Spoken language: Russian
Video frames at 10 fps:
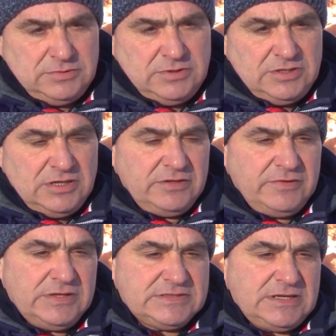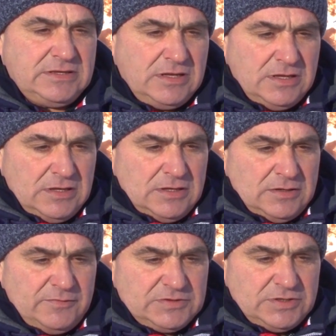Недели две назад
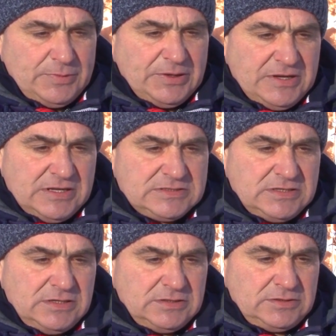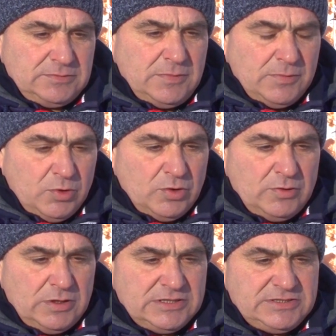вышел приказ от
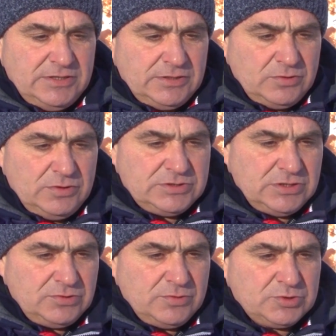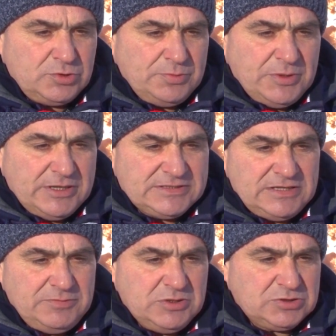Мамонова Алексея Анатольевича о том, чтобы
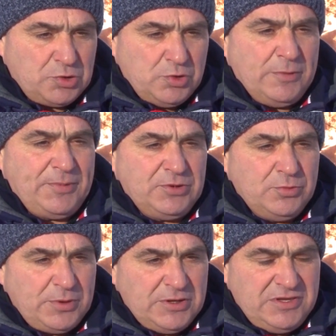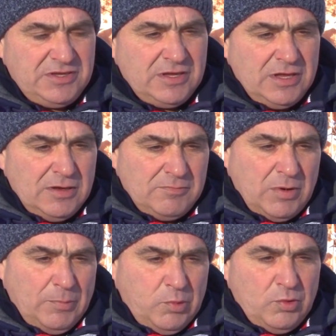наказать меня, строго предупредить
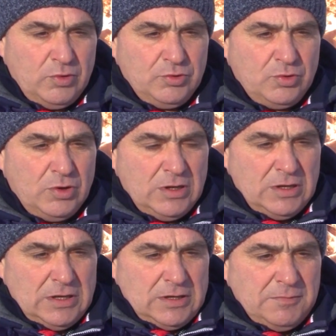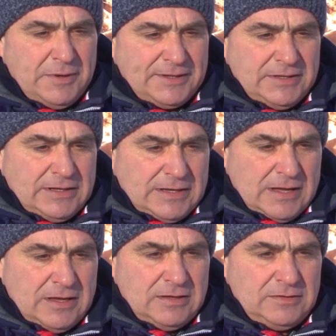по поводу
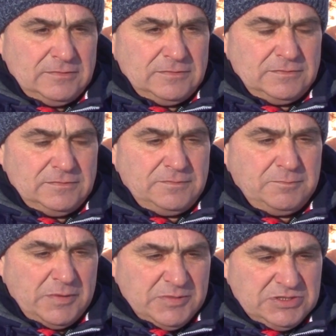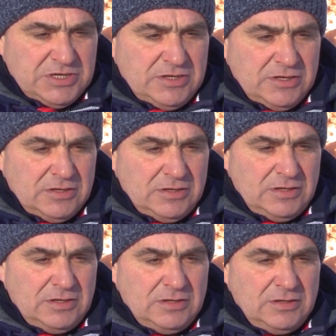бардака в помещении
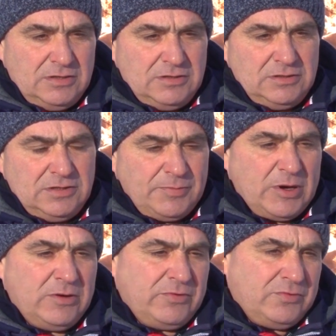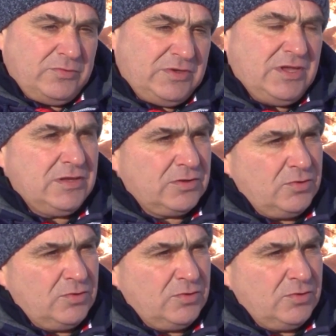и неправильного ведения